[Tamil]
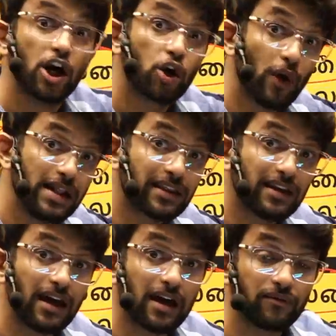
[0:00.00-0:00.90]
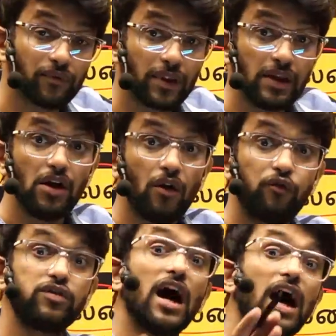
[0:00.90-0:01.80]
டுவெல்த்தில்
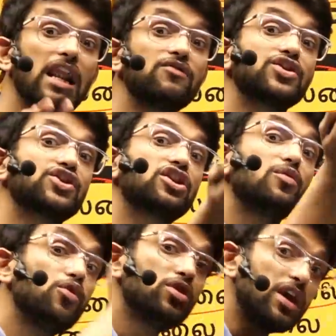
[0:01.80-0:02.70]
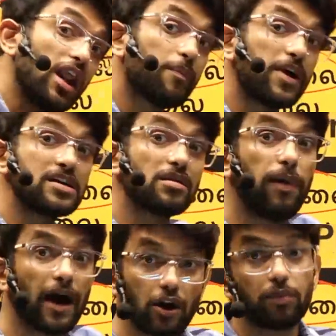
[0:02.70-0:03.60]
நாலு வருஷத்துக்கு முன்னால் படித்த
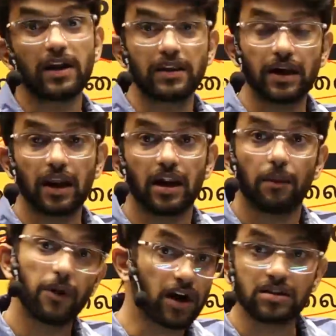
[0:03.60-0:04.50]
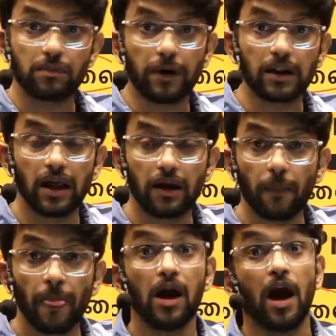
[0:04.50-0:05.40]
பயம் பார்த்தீங்களா நான் அப்போ கஷ்டப்பட்டதில்ல
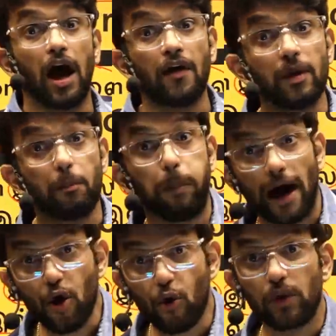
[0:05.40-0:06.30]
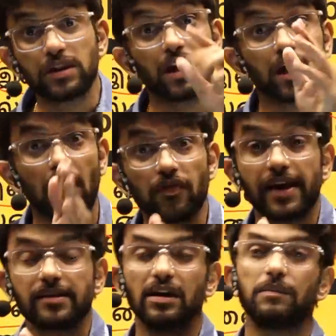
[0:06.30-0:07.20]
அந்த பயம் வந்து எனக்கு அந்த
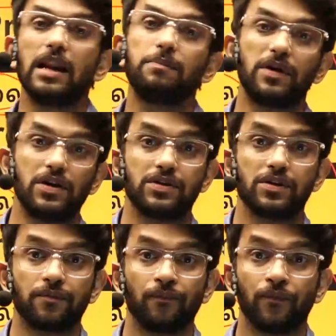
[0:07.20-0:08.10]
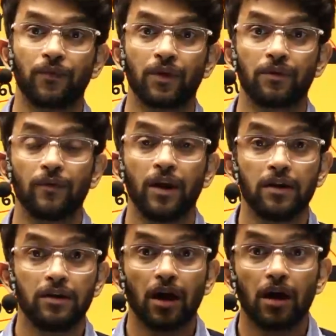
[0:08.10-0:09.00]
எக்ஸாமில் ஹெல்ப் பண்ணுச்சு
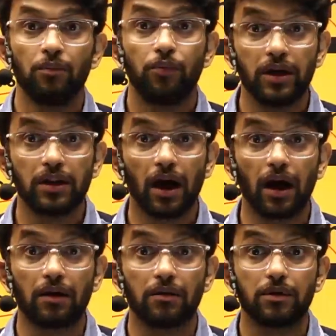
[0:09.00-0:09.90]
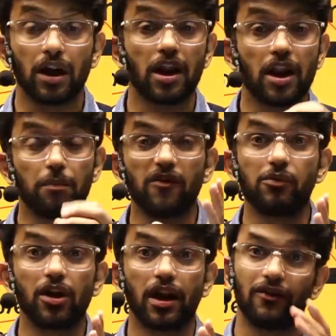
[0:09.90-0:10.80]
புரியுதா என்னால் நம்பவே
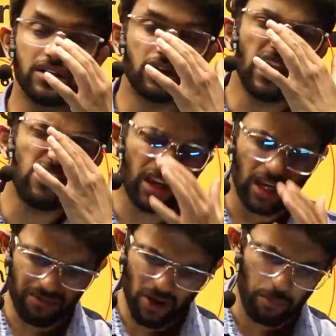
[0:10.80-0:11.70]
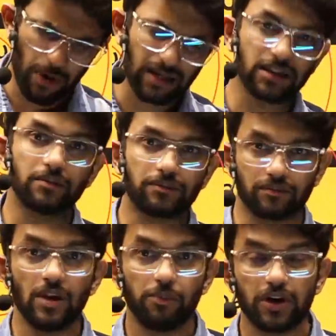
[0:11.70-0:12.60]
முடியாது நான் வந்து இங்கே இங்கே பார்த்து
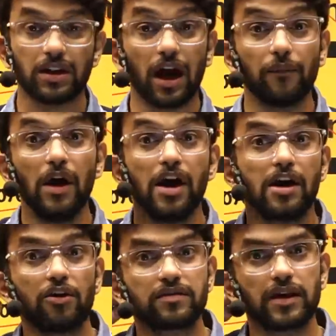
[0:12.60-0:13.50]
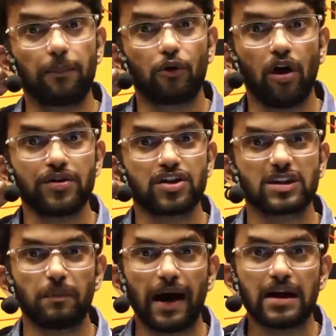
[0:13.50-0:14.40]
புரியுதா என்னோட சப்கான்ஷியஸ்
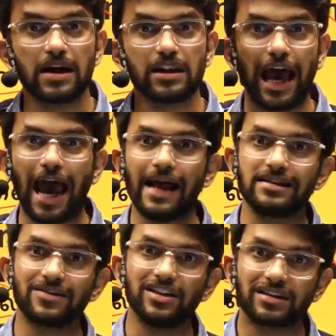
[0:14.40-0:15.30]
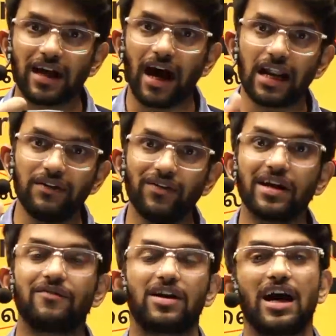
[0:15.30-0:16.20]
மைண்ட்லேருந்து ஆன்சர் வந்து தானாகவே வர
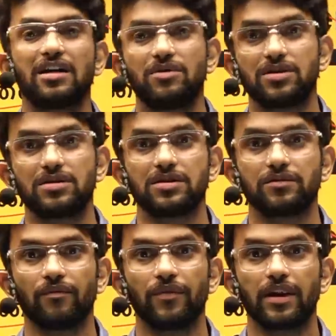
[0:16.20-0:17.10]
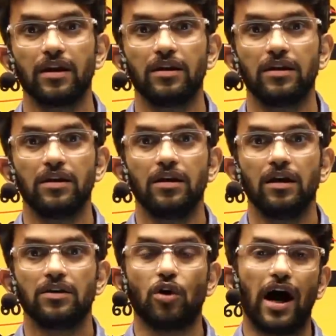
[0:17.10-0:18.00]
வர ஆரம்பிச்சிருச்சு
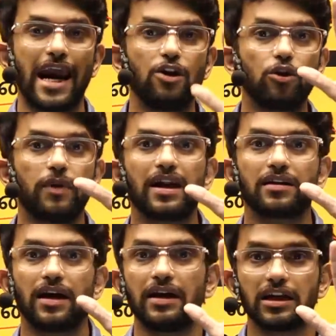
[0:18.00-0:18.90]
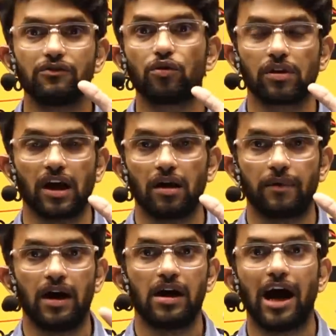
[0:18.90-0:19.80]
ஸோ ஐநூறு பேர் அந்த இன்டர்வியூ கொடுத்தாங்கப்பா
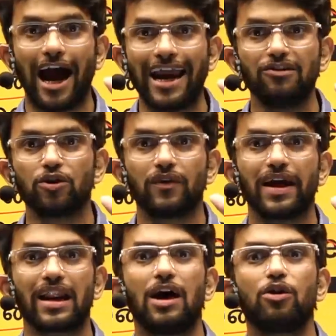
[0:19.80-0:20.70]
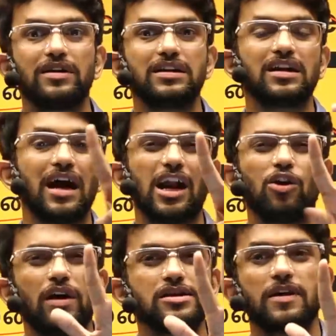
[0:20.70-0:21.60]
ஐநூறு பேரில் அவங்க வந்து நாலோ
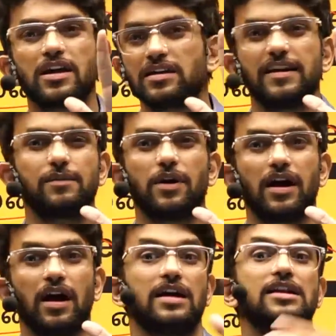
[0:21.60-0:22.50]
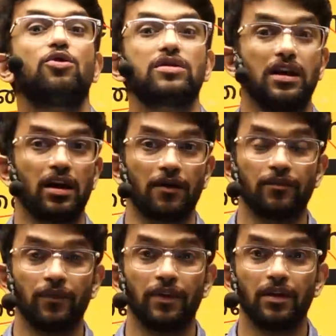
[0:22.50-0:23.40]
அஞ்சு பேர் தான் செலக்ட் பண்ணாங்க அதில் ஒருத்தன் நான்
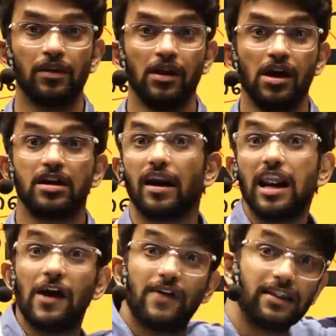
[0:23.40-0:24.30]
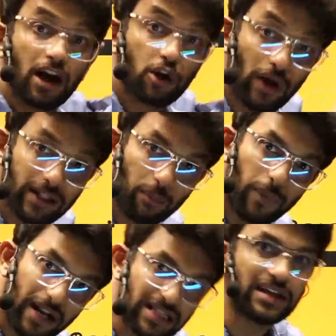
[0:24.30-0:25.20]
நான் லெவன்த் டுவெல்த்தில்
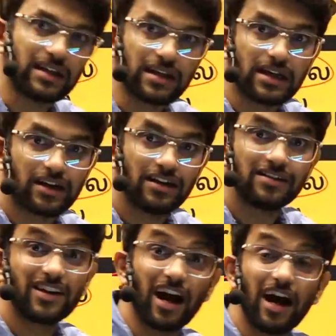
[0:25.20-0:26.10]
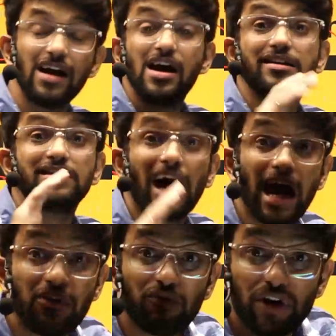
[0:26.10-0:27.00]
படித்தது சரியா
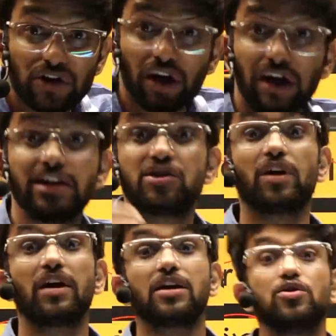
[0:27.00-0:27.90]
நாலு வருஷம் கழிச்சு கூட எனக்கு